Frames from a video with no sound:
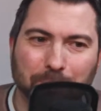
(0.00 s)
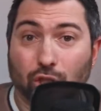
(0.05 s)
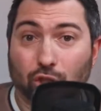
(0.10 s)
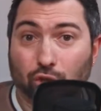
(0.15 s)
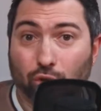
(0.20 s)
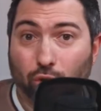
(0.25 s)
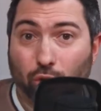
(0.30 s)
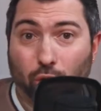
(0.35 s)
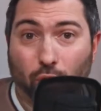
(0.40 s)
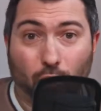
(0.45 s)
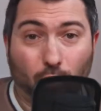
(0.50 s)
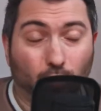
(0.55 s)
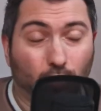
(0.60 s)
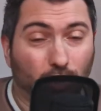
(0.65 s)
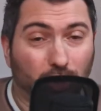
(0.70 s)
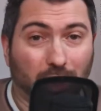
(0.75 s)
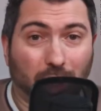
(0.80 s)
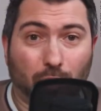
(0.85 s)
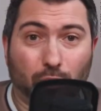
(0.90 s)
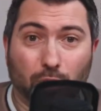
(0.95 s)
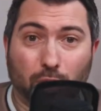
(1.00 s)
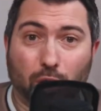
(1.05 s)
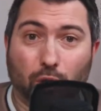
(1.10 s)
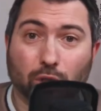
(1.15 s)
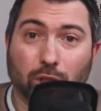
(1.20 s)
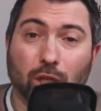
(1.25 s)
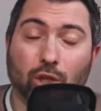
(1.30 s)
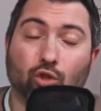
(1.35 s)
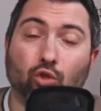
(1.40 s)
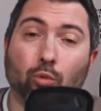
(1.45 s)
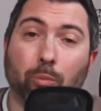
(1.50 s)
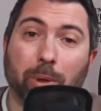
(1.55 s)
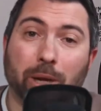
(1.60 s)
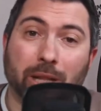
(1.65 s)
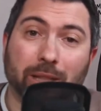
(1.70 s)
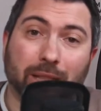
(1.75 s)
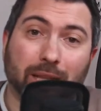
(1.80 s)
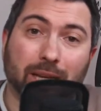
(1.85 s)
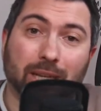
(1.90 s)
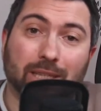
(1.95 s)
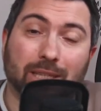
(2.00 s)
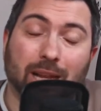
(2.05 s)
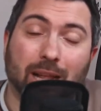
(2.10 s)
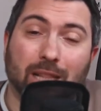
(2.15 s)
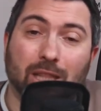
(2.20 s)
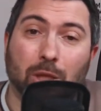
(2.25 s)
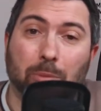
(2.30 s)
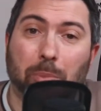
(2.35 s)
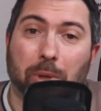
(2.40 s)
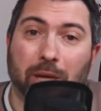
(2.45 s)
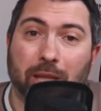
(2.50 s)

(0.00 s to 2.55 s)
E ci sono un sacco di cose super interessanti